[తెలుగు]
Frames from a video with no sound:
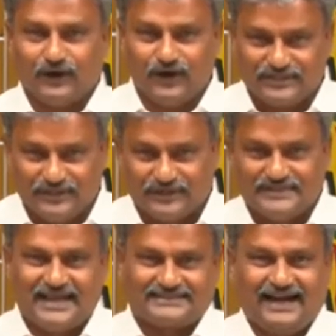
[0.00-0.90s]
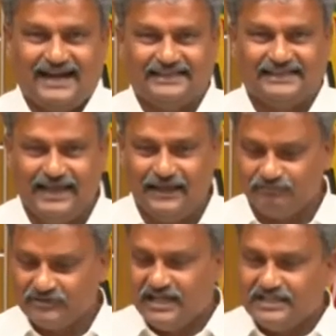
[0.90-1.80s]
ఈ రోజు ఎందుకు చేస్తున్నాడంటే
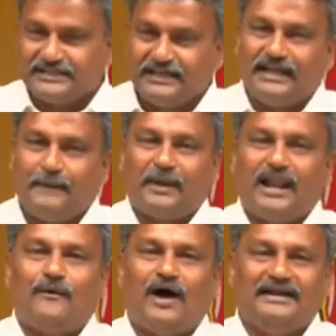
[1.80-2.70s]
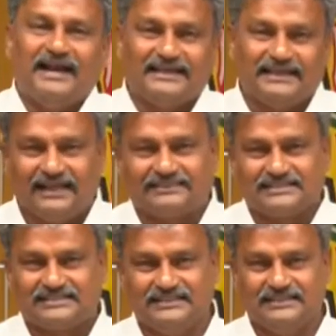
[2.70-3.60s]
చిన్న పిల్లవాడిని అడిగినా
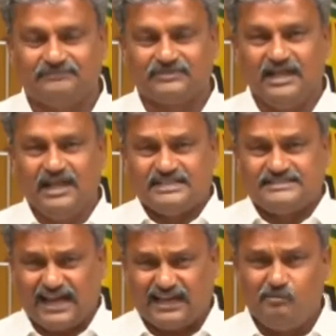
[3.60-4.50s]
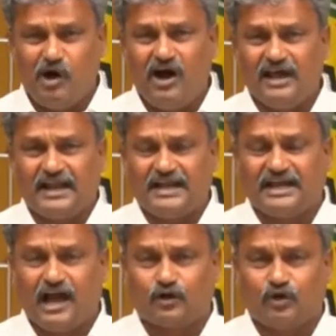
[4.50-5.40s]
తెలిసింది జగన్మోహన్
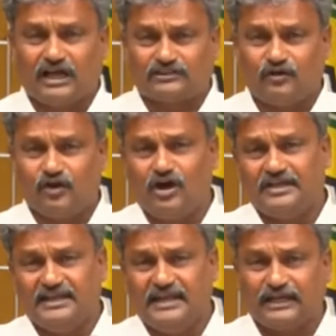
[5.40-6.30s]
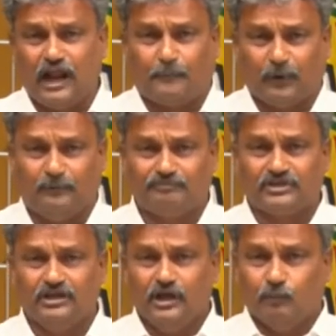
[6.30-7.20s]
రెడ్డి గారు గతంలో ఎన్నికలప్పుడు
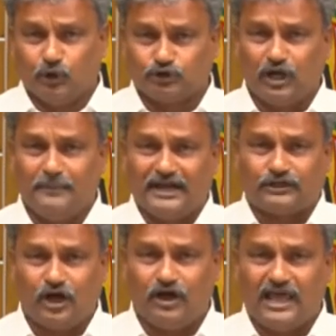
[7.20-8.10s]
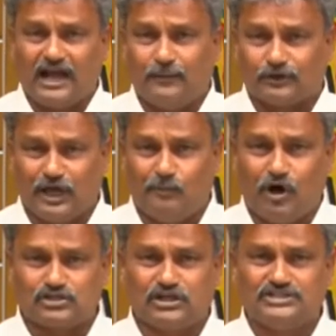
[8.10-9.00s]
ముద్దులు పెట్టో లేకపోతే
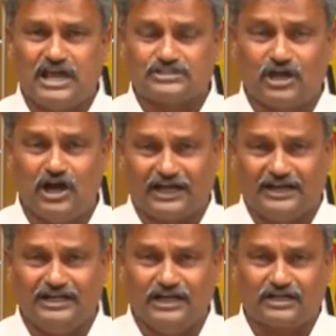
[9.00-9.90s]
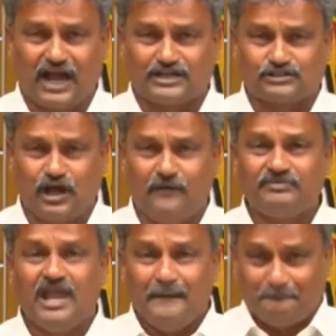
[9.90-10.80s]
మోసం చేసో కన్నీరు కార్చో
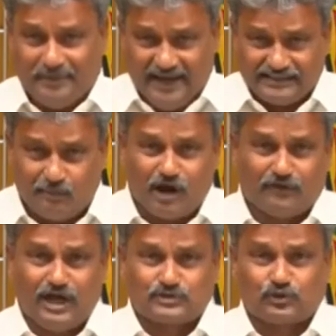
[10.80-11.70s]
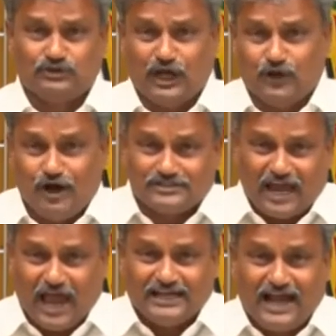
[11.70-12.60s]
భేదముఖం వేసుకుంటేనో
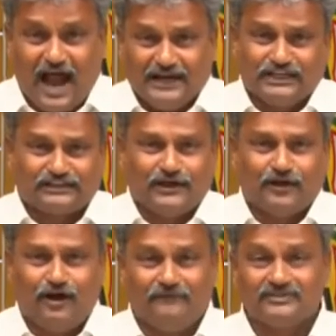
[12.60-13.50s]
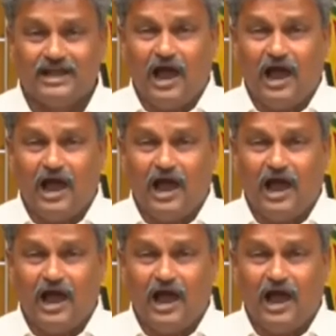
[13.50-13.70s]
జాలిగా అడిగితేనో